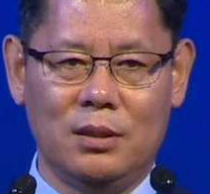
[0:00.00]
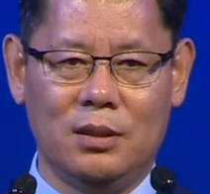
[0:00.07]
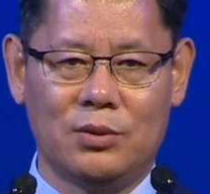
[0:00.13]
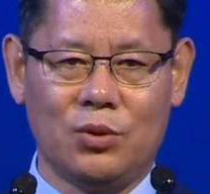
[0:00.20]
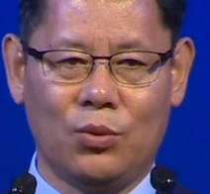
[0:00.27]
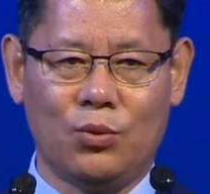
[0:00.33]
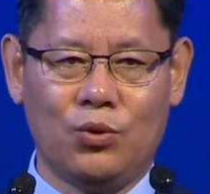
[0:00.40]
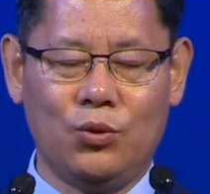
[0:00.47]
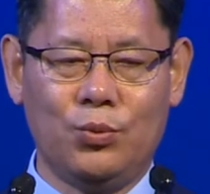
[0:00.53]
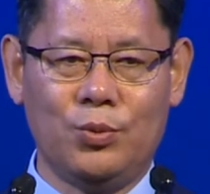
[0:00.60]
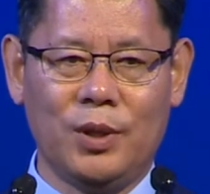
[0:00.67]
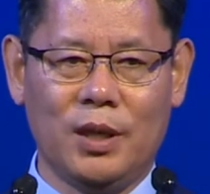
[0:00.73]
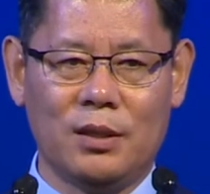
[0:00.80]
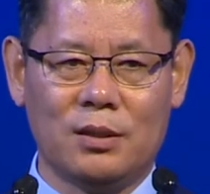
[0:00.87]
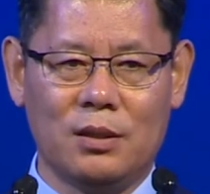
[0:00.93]
어, 좀
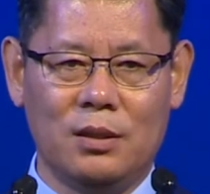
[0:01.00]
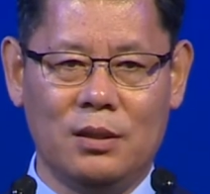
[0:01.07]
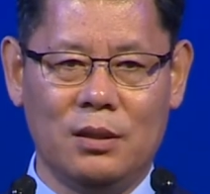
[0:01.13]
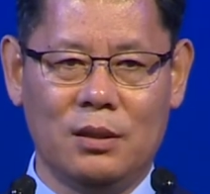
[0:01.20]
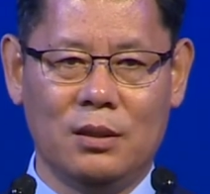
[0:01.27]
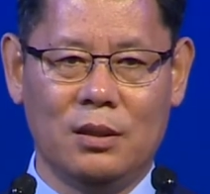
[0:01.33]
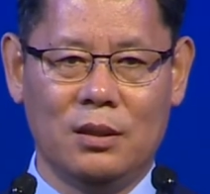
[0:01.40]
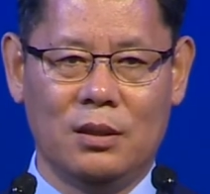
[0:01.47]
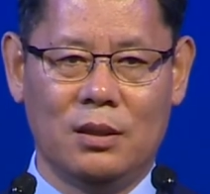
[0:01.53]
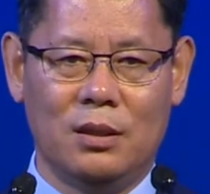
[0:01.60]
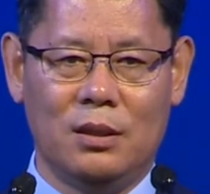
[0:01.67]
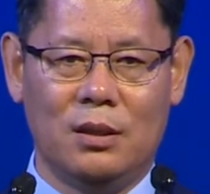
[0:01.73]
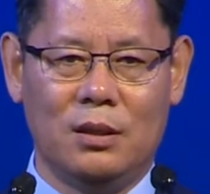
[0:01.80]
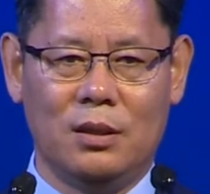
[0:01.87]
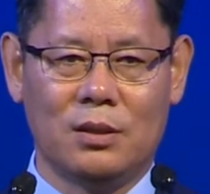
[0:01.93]
구분해서
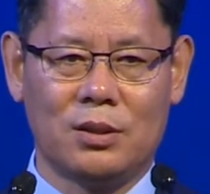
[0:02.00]
어,